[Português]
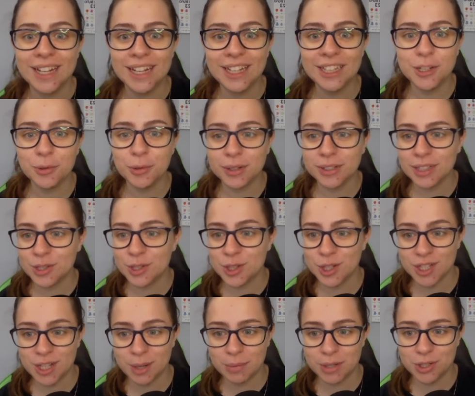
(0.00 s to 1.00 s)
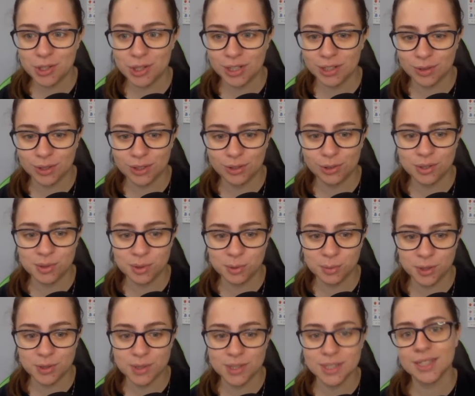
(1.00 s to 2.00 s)
Então, quando a gente está mexendo em dois
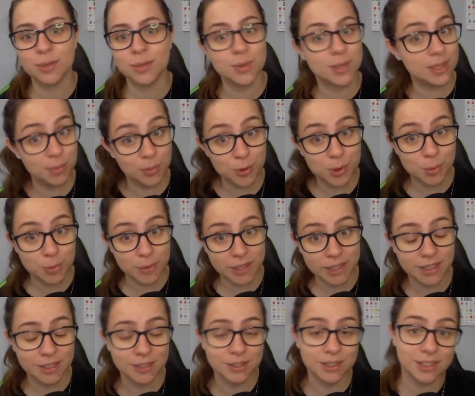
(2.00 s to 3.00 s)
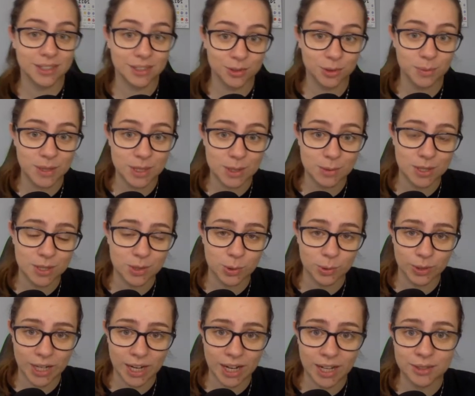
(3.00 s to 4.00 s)
números que estão se multiplicando e dando o mesmo
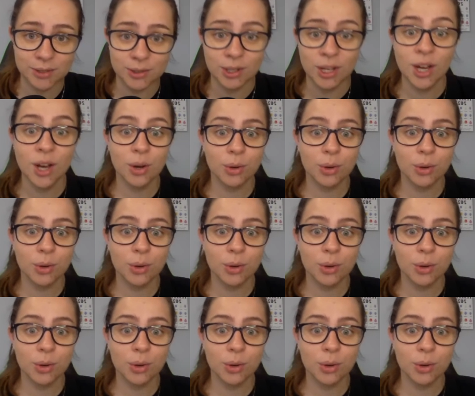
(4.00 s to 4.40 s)
resultado,